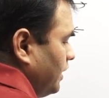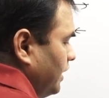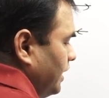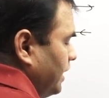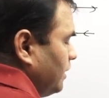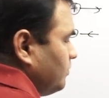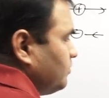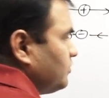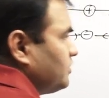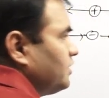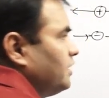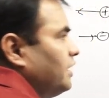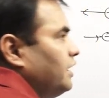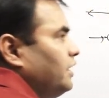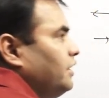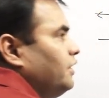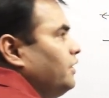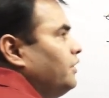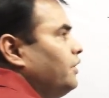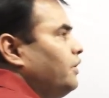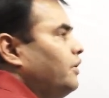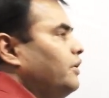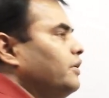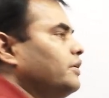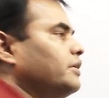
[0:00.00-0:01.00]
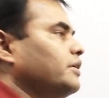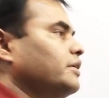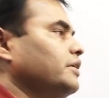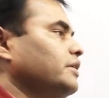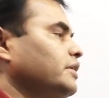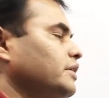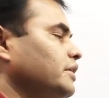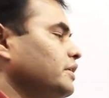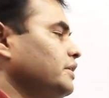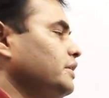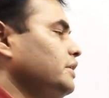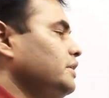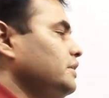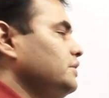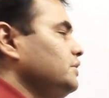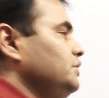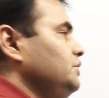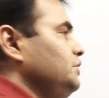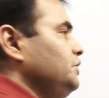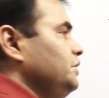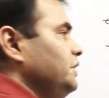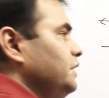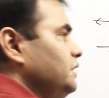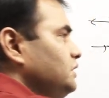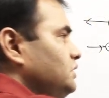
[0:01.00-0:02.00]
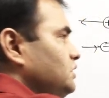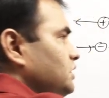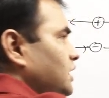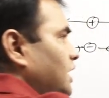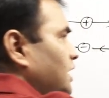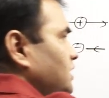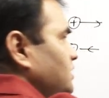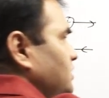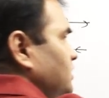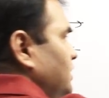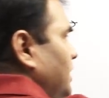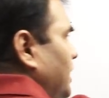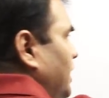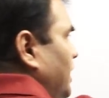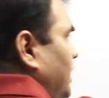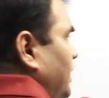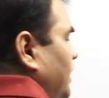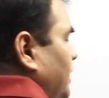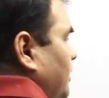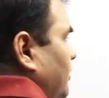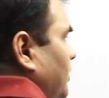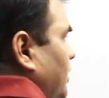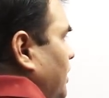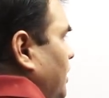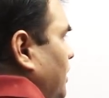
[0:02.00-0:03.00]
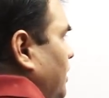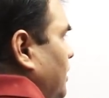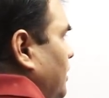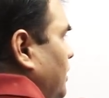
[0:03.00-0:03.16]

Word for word: एप्सलन नॉट ये चार्ज नेगेटिव है